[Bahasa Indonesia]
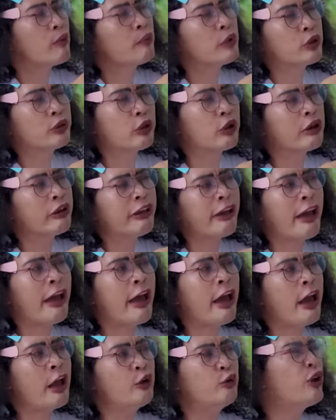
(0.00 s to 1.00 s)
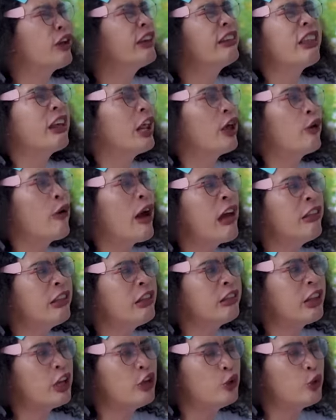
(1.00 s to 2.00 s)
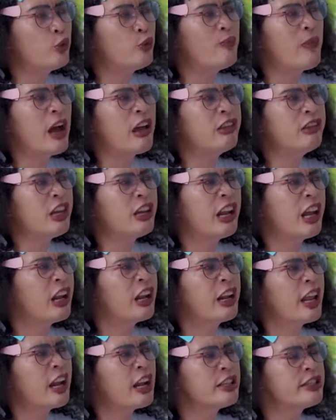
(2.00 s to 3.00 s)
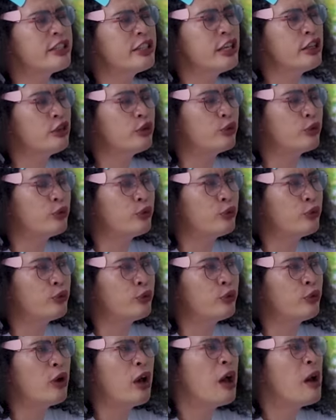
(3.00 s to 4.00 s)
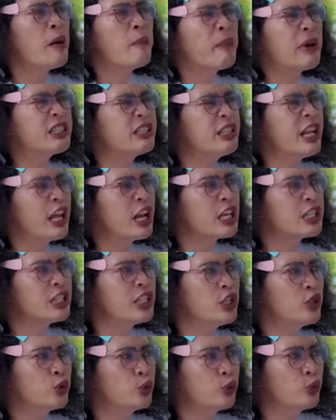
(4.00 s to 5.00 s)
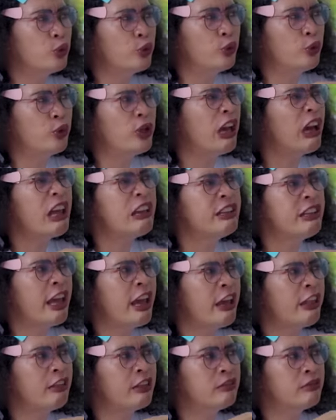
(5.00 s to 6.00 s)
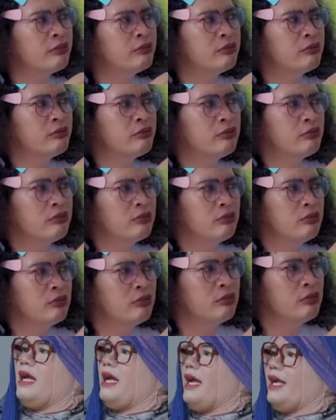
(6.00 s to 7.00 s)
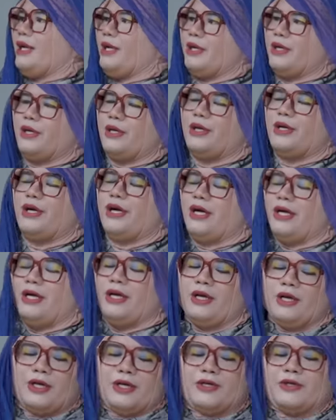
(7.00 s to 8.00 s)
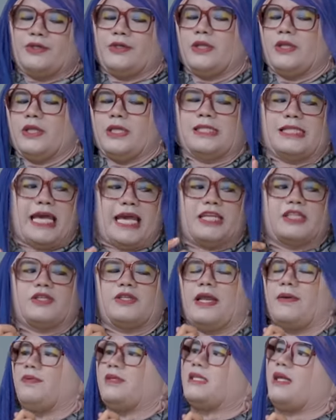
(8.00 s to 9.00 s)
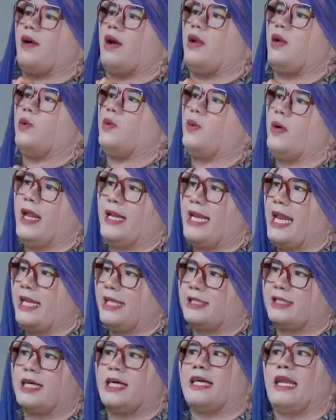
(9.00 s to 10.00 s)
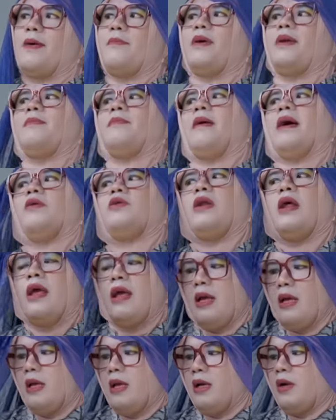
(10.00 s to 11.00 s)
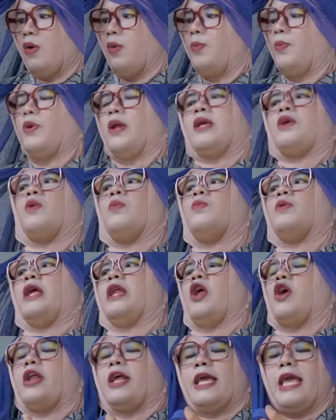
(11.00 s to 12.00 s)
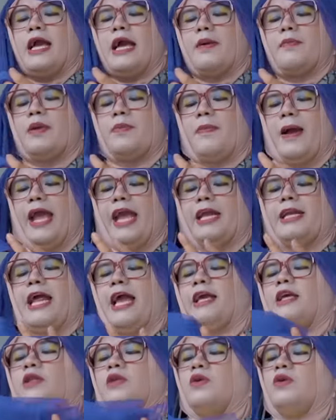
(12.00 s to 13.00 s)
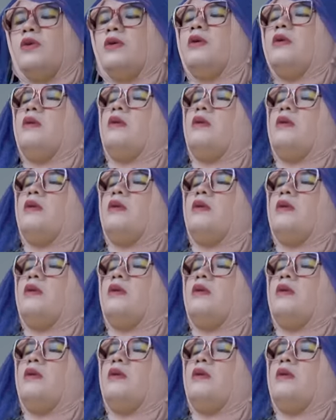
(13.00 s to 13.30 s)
Betul kan? Udah kita lewatin tadi rumahnya daerah-daerah situ. Pas daerah situ, ya kan, Nyet? Iya, Nyet. Aduh, untung saya sudah bisa keluar dari cengkraman maut kumpulan-kumpulan orang yang nggak berfaedah itu.